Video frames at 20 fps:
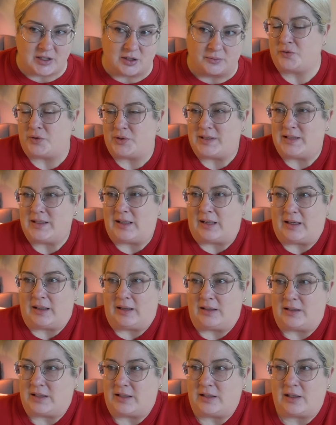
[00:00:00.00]
Je vous dis,
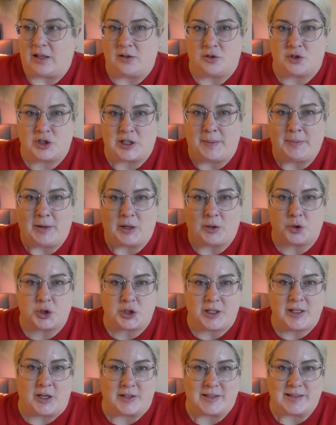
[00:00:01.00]
euh, dans une chambre à
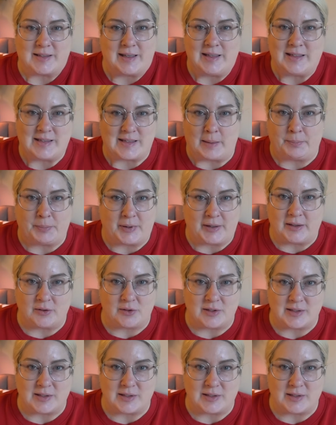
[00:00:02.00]
coucher, il y a cinq sapins.